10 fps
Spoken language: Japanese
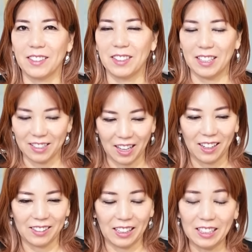です
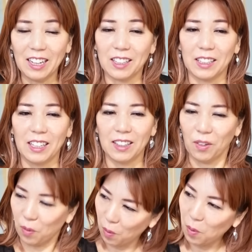ね。立てない
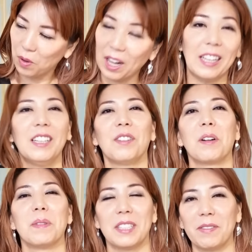方がいいの
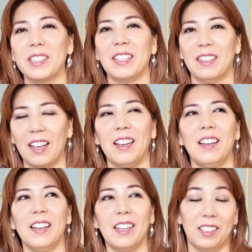かもしれませんね。
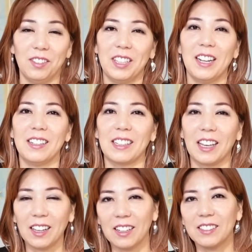人って
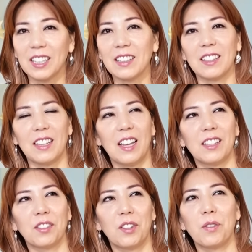計画立て
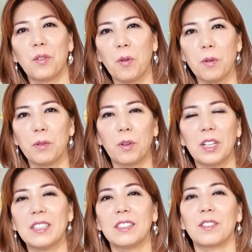てそれをこ
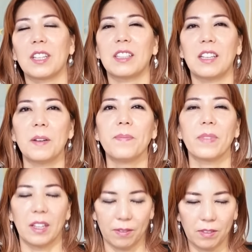なしてる時って、
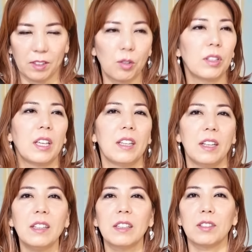これでいいん
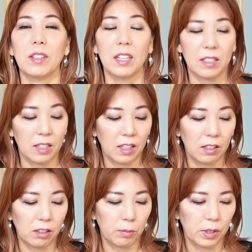だっていう安心感
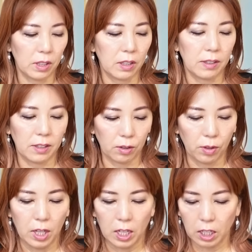あるかもしれないですけ
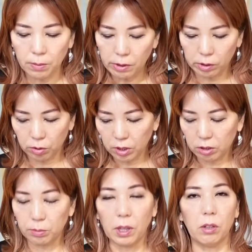ど、今はとにか
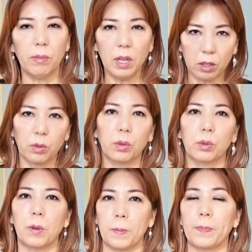く目の前のこ
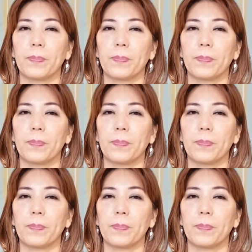と、